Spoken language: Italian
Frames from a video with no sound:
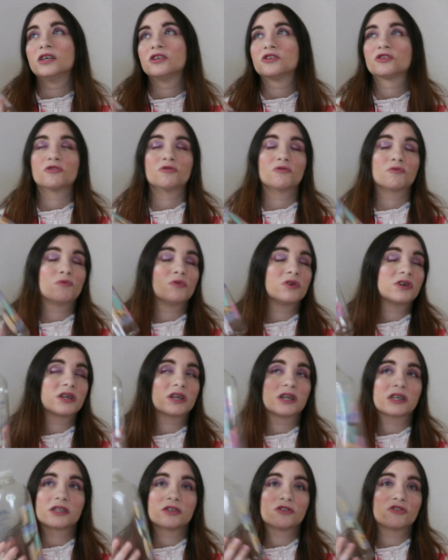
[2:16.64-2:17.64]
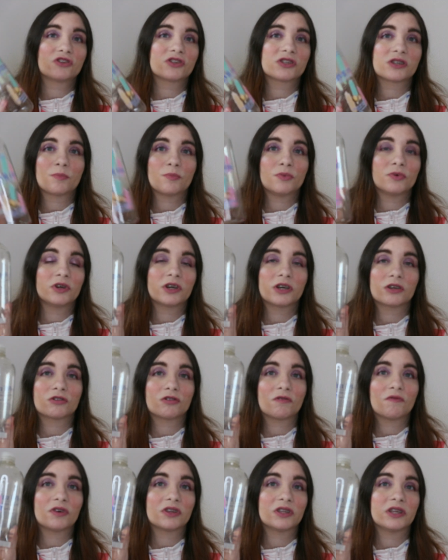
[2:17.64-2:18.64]
sono quei classici saponi che
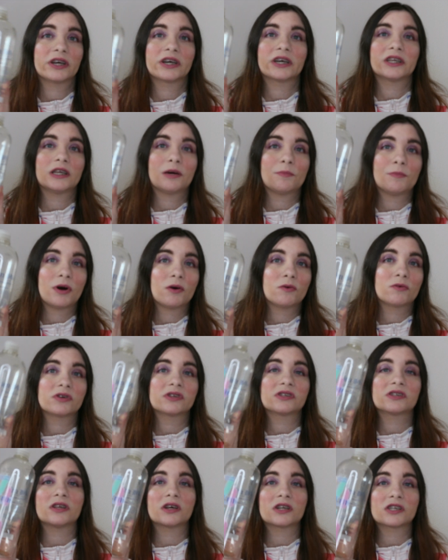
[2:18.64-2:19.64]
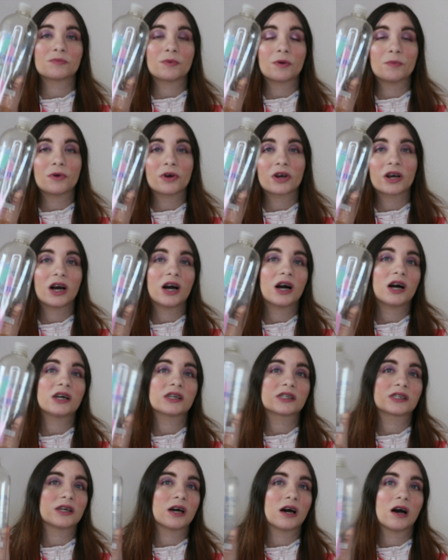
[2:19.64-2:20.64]
trovate anche da Maurice da risparmio a
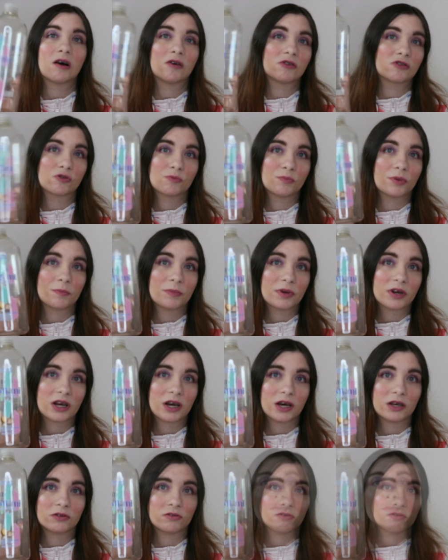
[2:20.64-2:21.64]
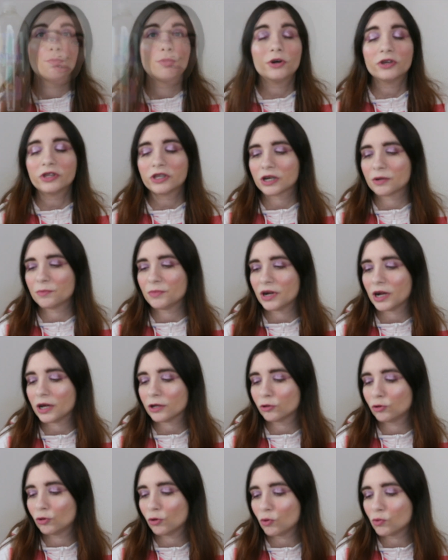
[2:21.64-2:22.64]
casa o al supermercato poi ho
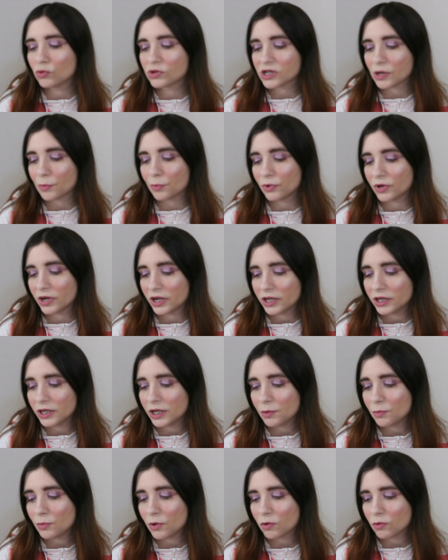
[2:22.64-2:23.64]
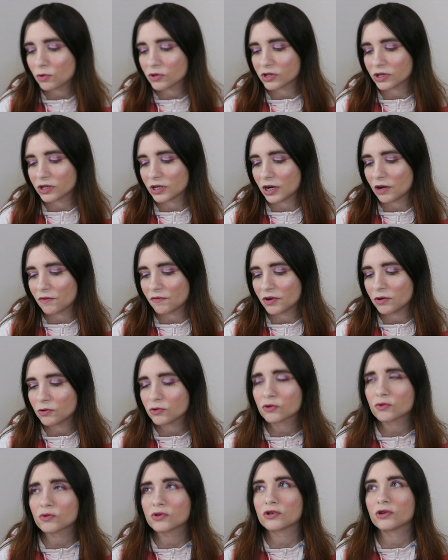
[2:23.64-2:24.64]
terminato un sapone intimo questo è della
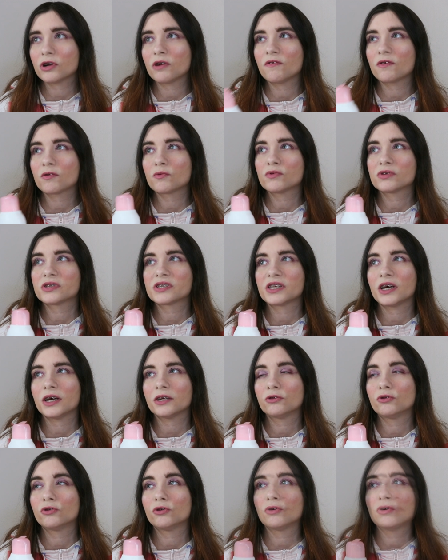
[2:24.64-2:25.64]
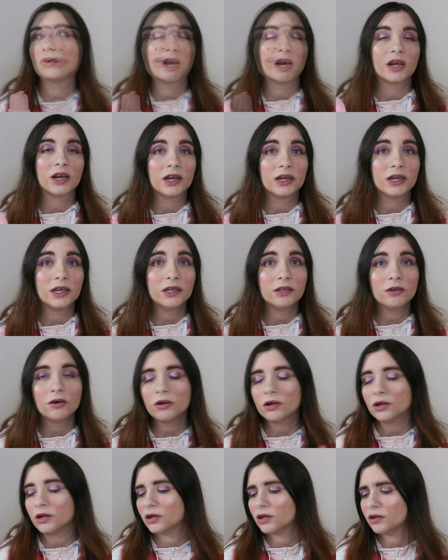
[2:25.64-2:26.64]
Venus questo l'avevo acquistato alla
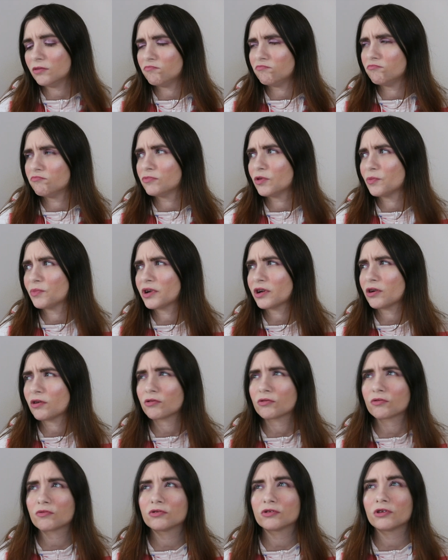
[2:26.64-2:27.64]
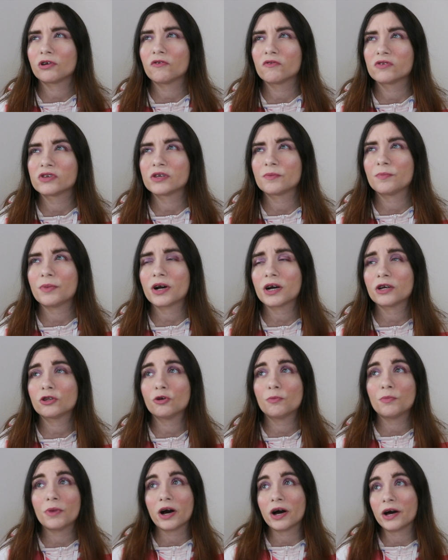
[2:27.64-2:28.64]
Lidl mm, non mi ricordo quanto l'avessi
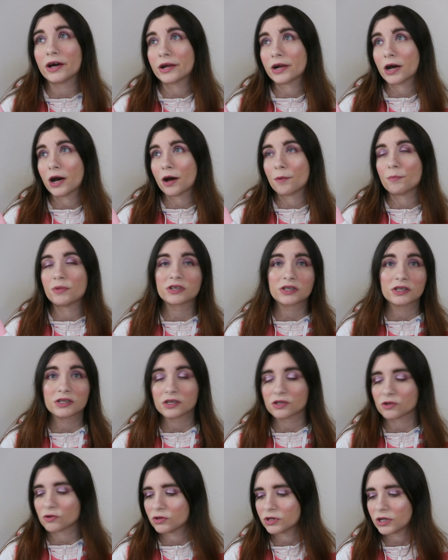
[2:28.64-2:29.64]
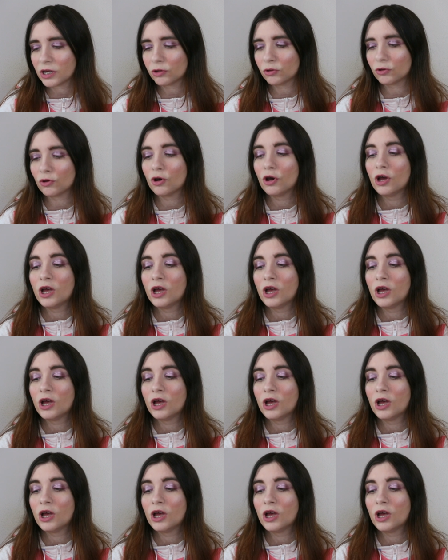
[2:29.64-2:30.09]
pagato ma era abbastanza scontato